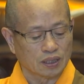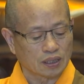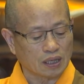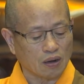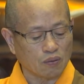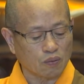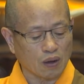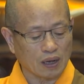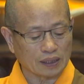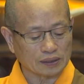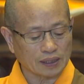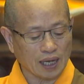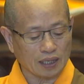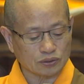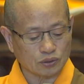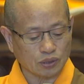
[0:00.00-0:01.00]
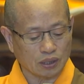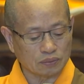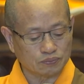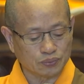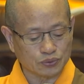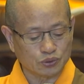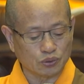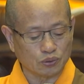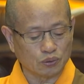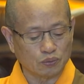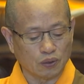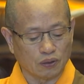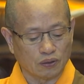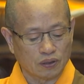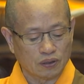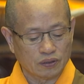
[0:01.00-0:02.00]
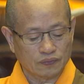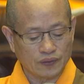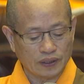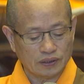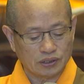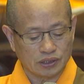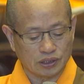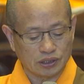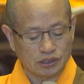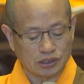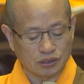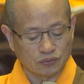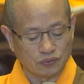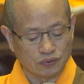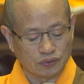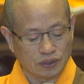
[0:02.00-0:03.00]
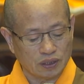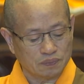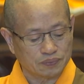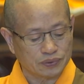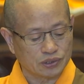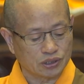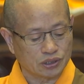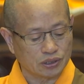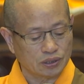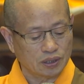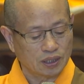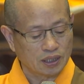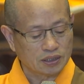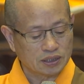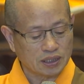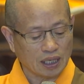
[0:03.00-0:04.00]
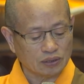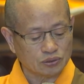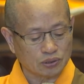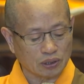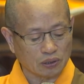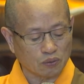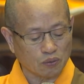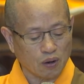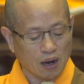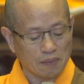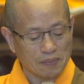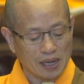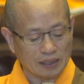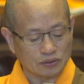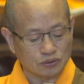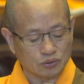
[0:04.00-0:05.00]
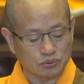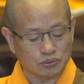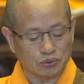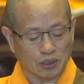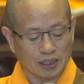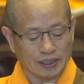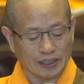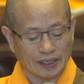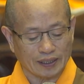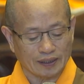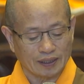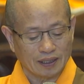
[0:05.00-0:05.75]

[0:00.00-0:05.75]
高广大床不坐卧，非食食物亦不吃，香水花蔓诸庄严。